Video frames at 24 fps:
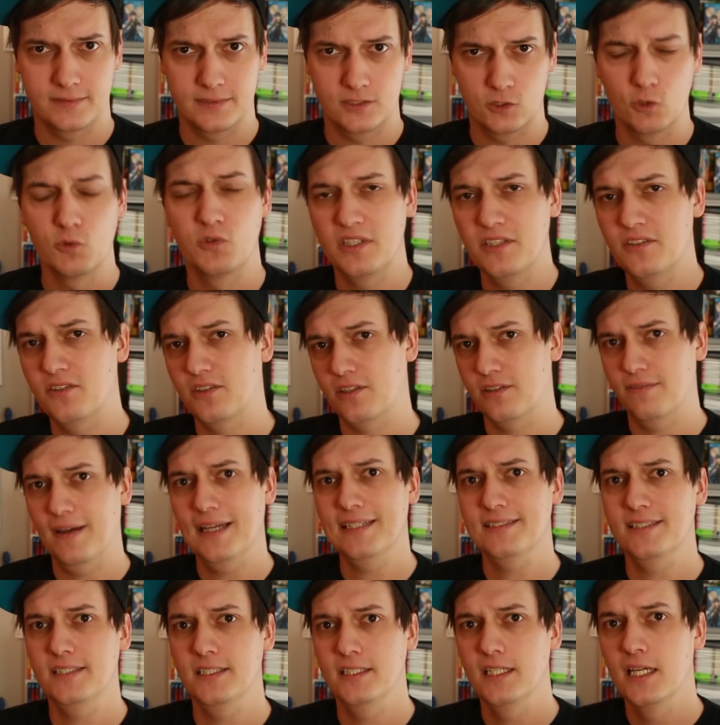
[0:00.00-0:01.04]
du siehst
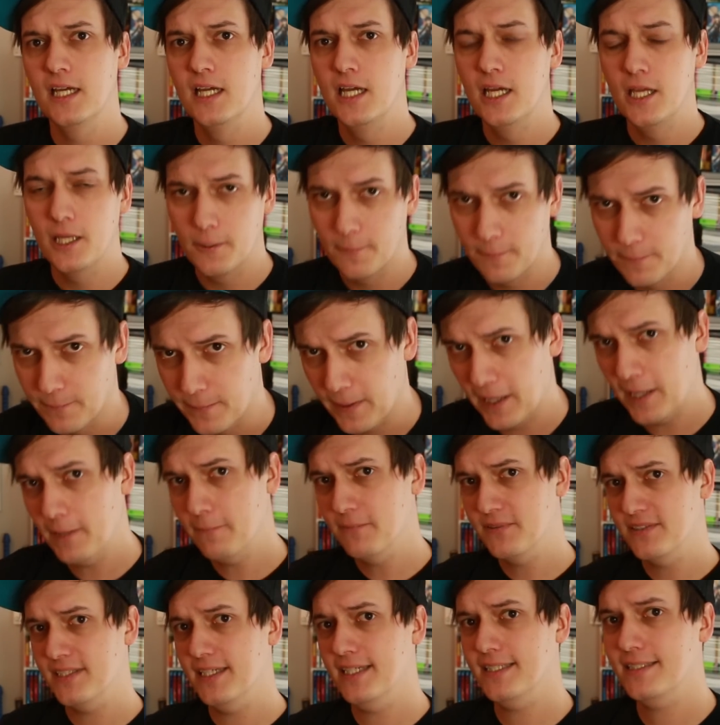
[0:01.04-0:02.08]
quasi beim
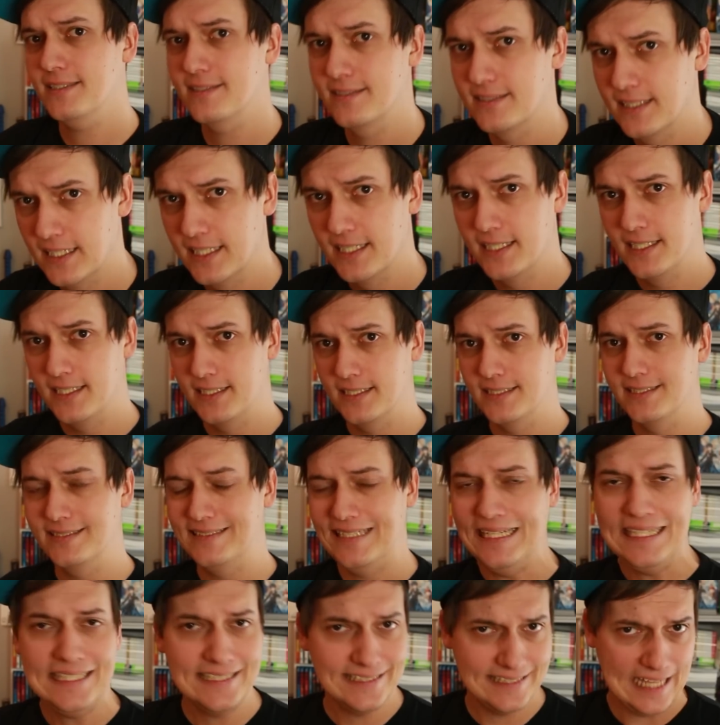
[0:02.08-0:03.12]
Sex
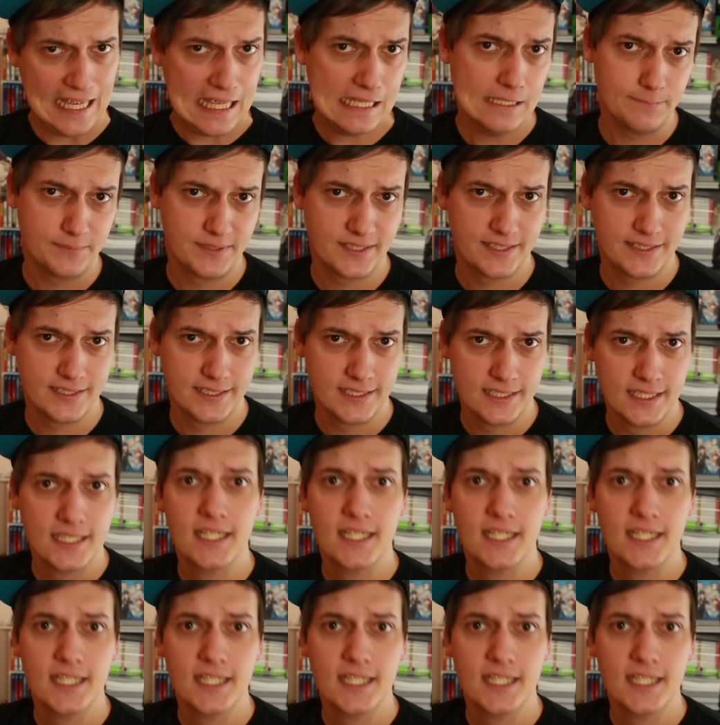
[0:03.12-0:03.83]
dich selbst.